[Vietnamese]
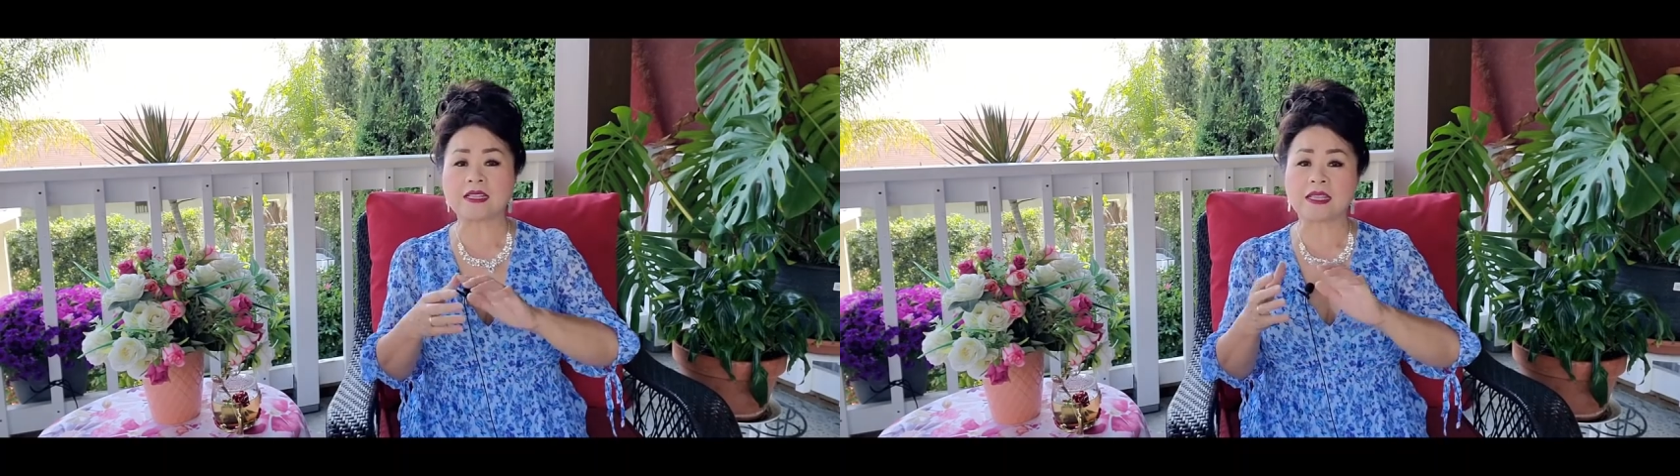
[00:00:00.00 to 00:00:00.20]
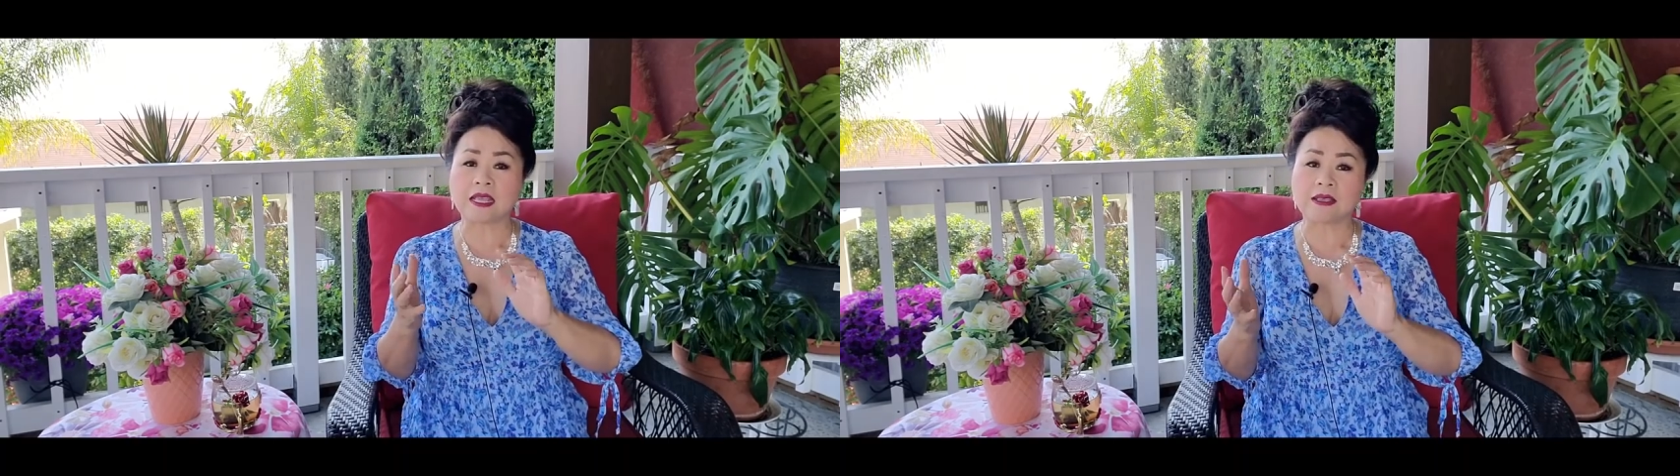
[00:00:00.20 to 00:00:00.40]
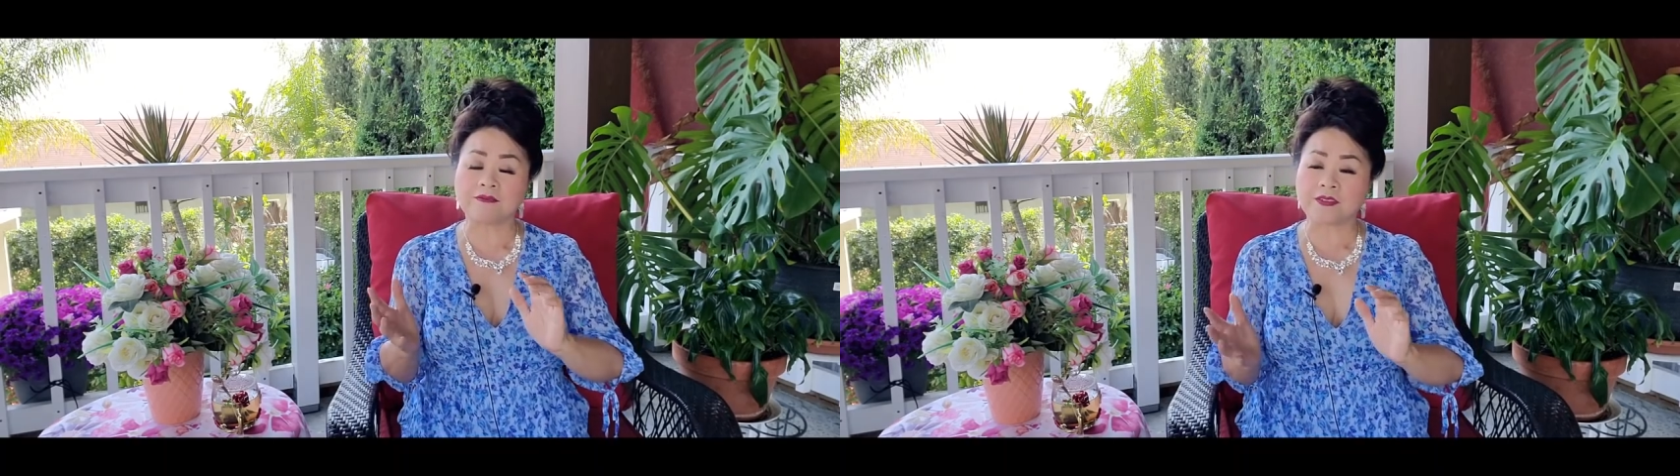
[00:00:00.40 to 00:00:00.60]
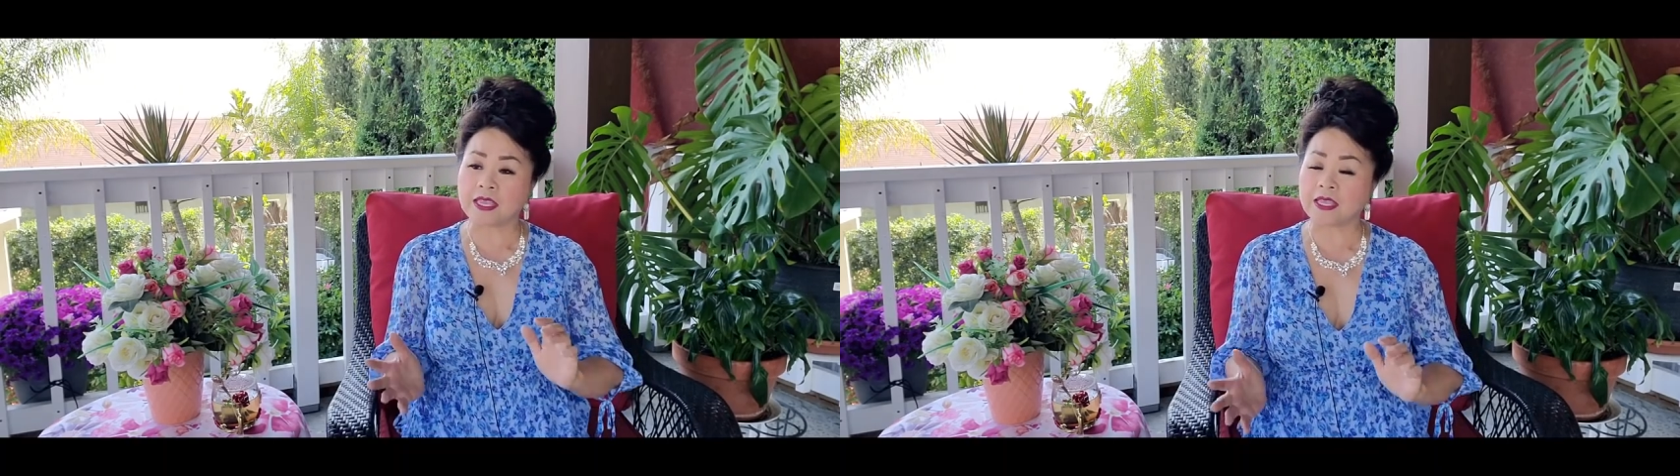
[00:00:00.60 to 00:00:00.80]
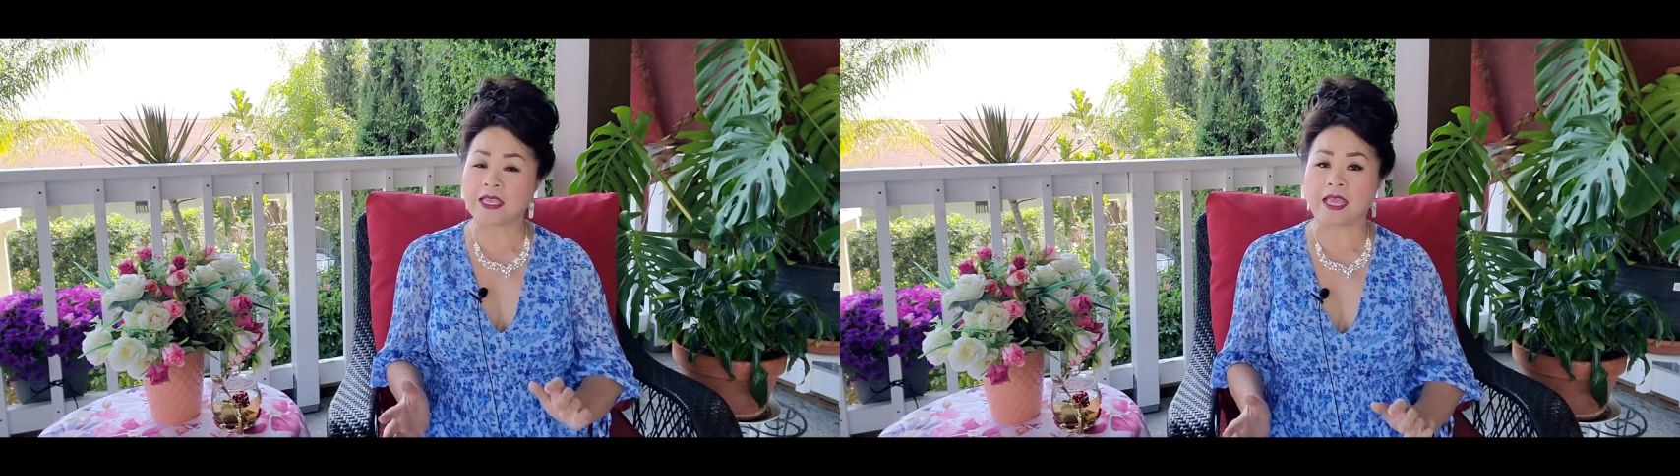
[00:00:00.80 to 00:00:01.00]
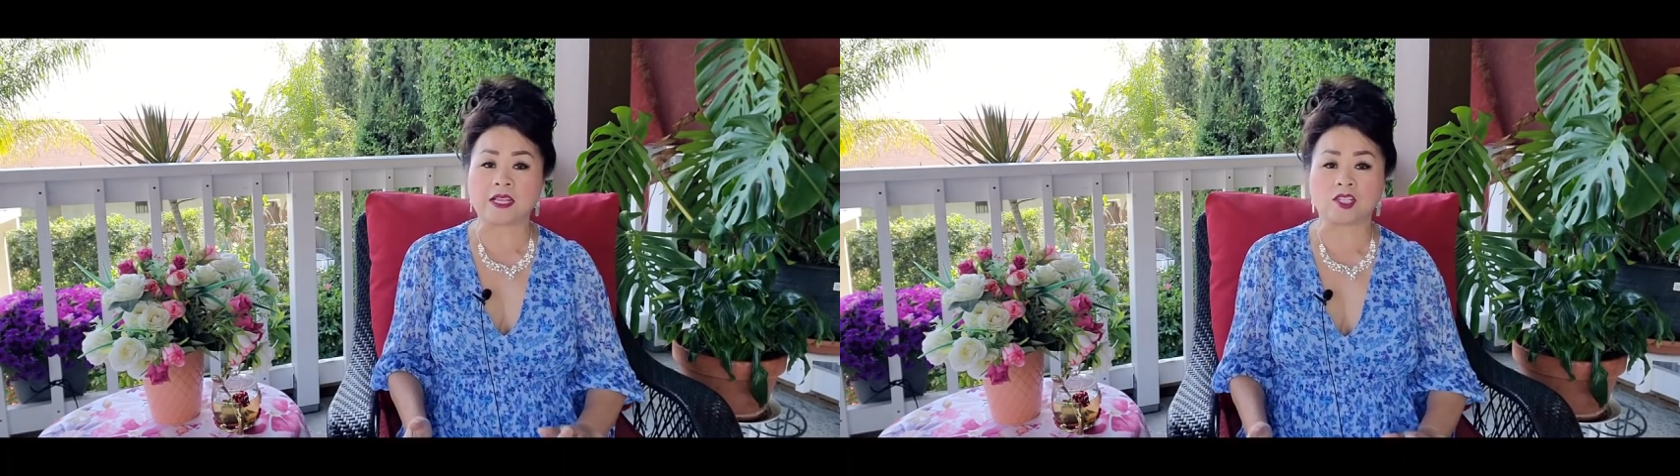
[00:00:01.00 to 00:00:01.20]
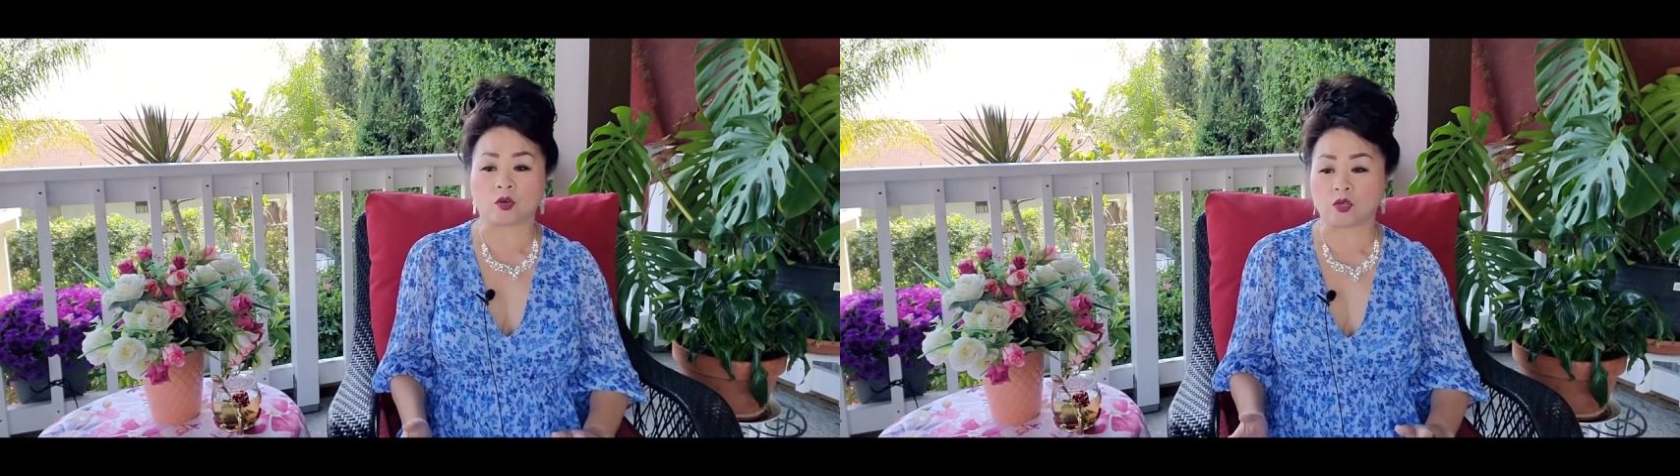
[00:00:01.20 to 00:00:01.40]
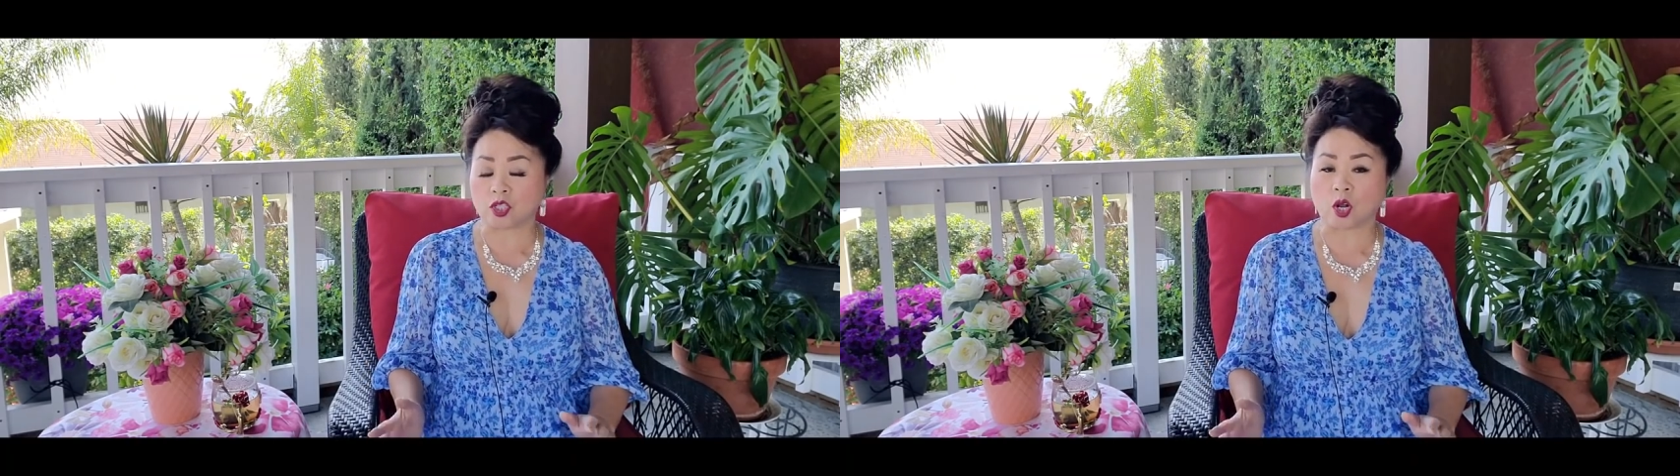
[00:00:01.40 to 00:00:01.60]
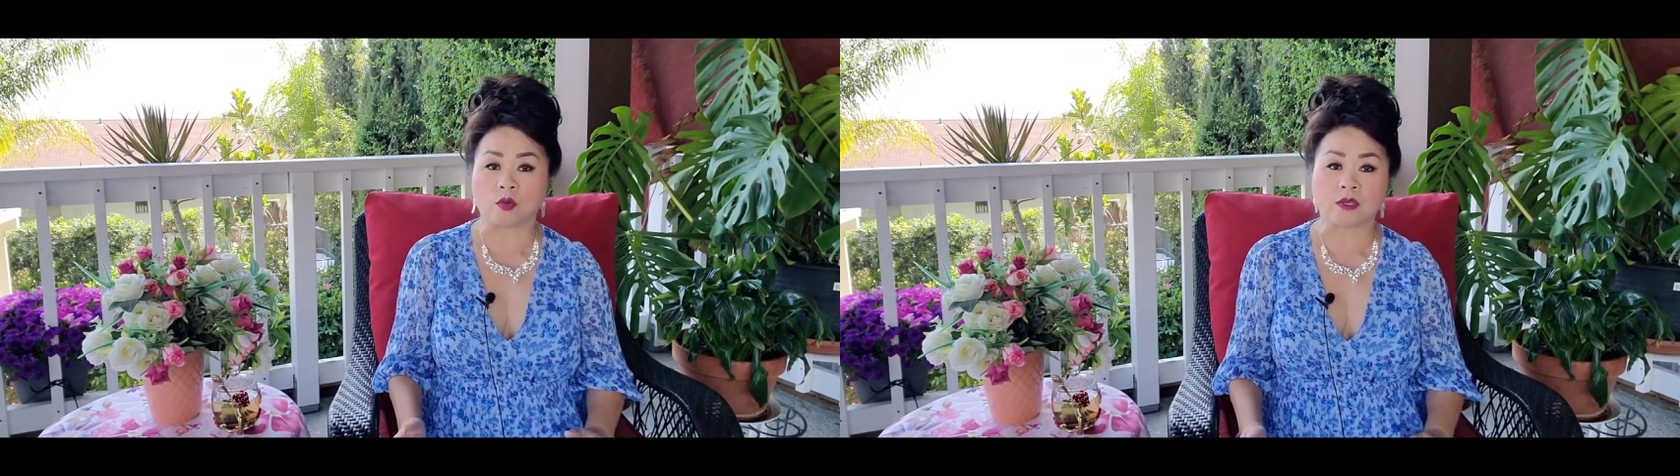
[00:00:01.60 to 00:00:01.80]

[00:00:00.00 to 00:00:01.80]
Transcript: TV kế kế kế rầu rầu